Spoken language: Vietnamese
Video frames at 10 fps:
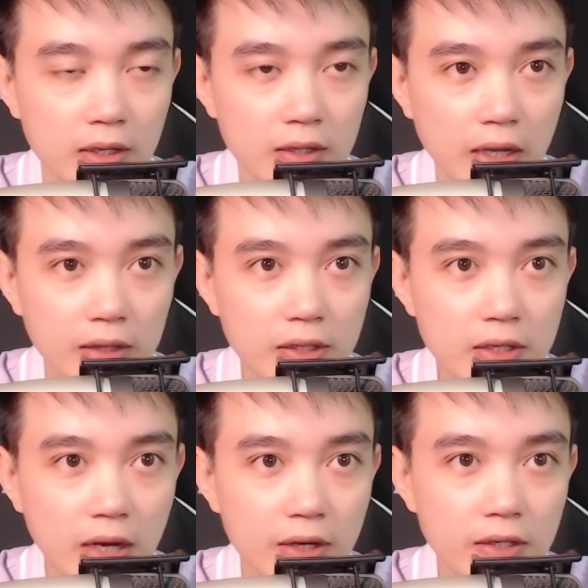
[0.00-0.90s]
Thằng Tư
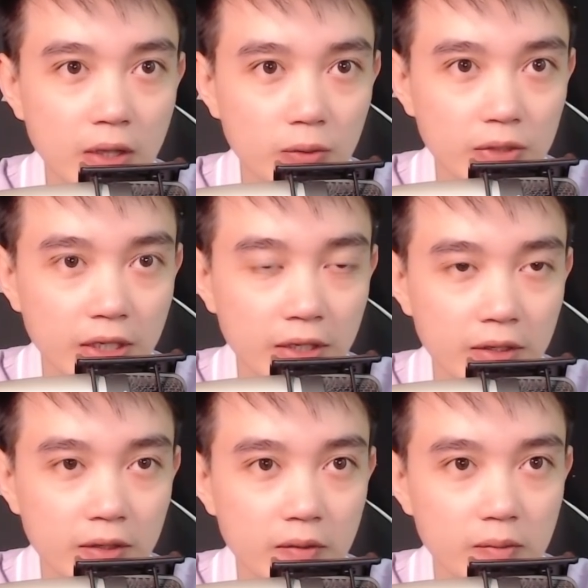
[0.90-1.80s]
là đứa đầu tiên
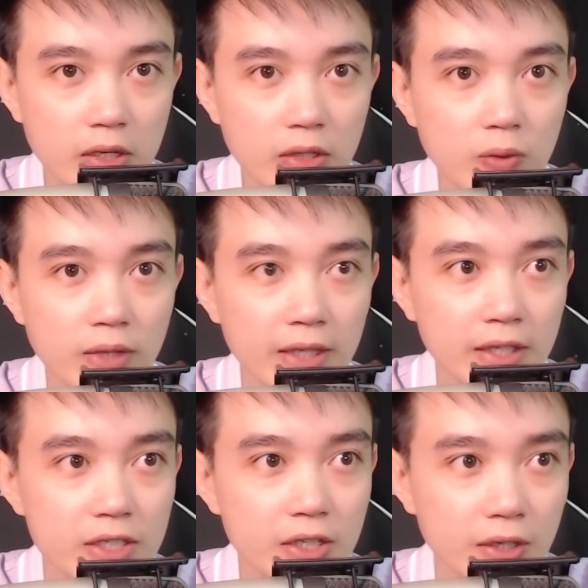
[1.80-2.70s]
bước vô nhà vệ
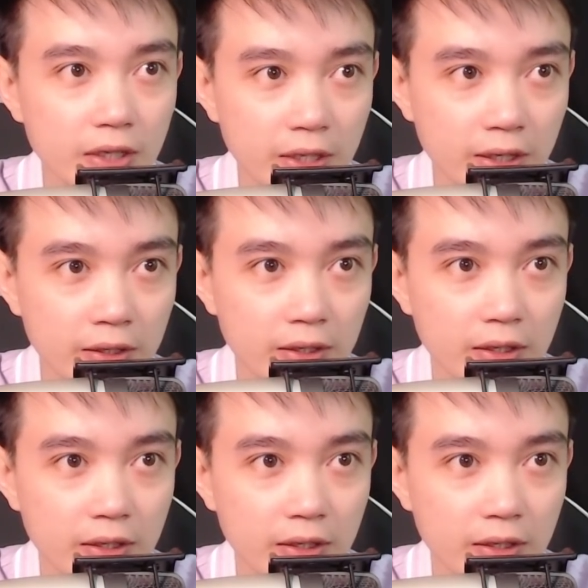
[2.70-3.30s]
sinh để nhìn.